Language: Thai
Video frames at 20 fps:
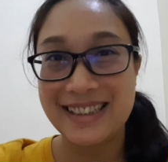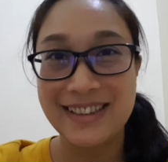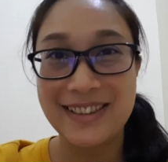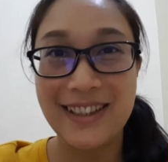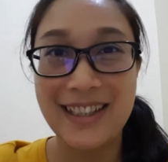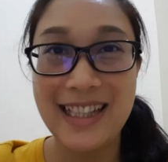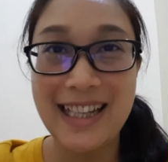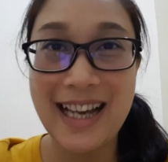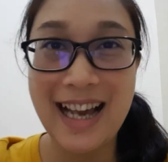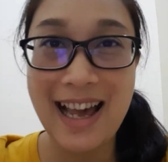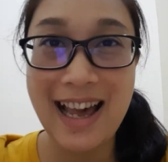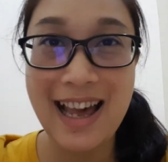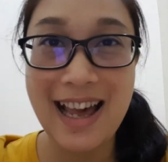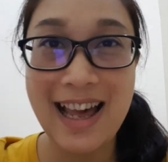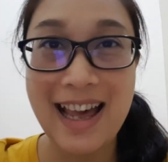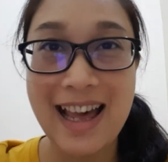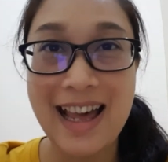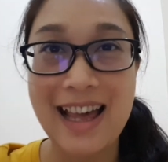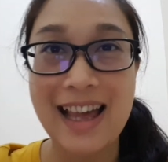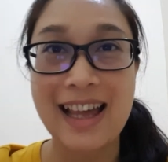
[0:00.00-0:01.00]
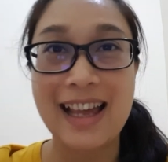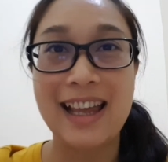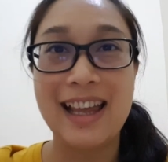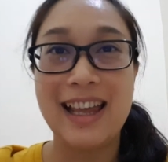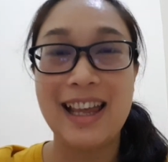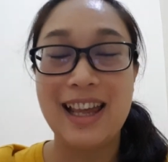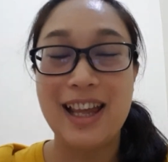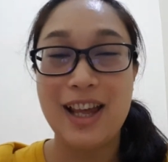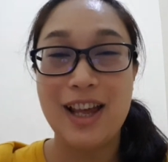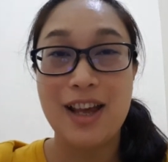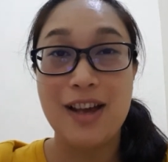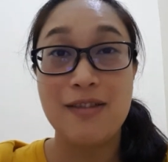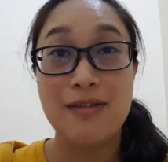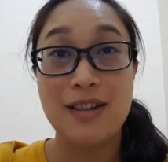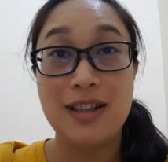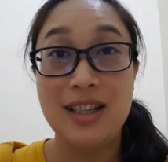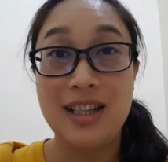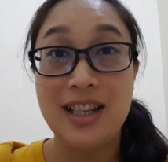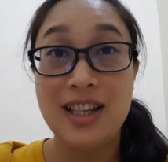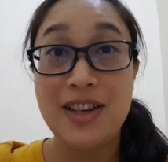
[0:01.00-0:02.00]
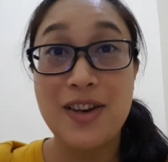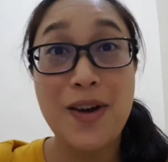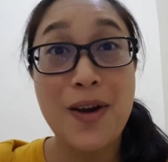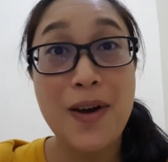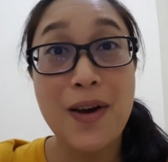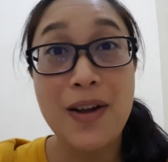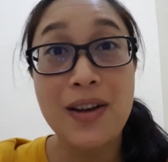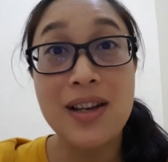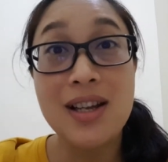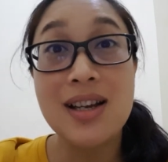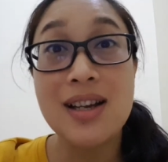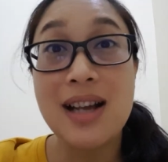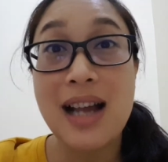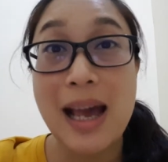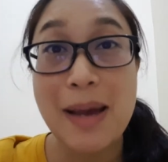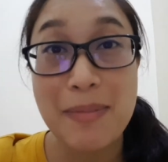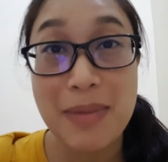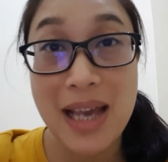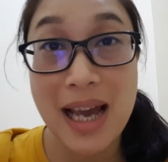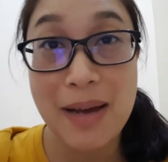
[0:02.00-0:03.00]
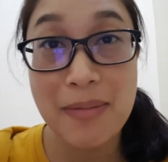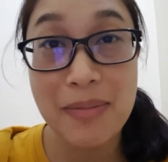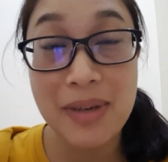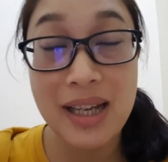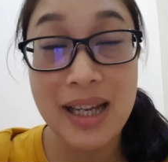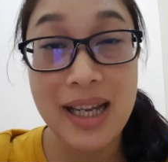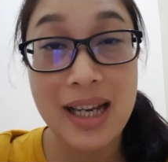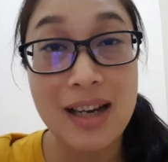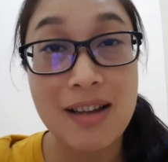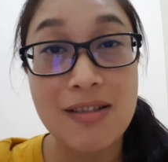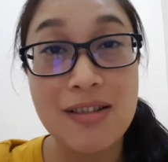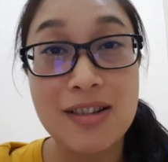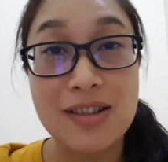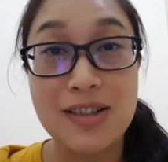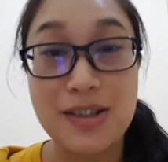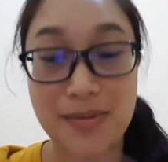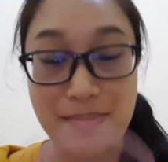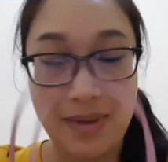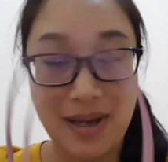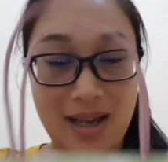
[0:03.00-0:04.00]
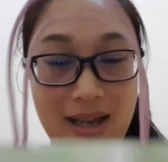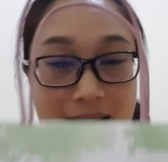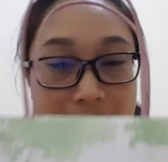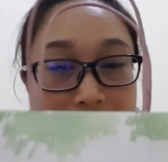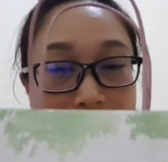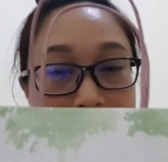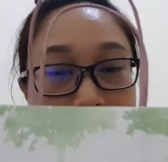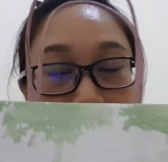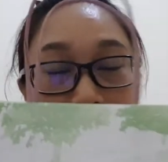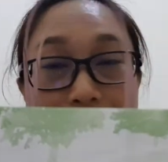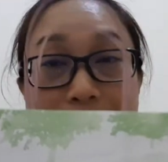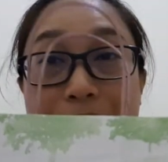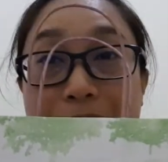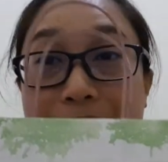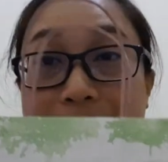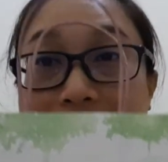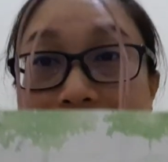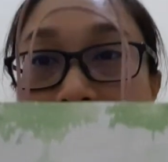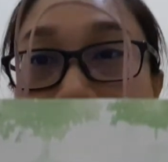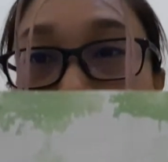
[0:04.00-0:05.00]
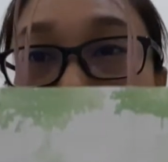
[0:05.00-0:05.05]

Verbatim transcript: สวัสดีค่ะ วันนี้เนาะเลิกงามยามดีเราก็จะมารีวิวนี่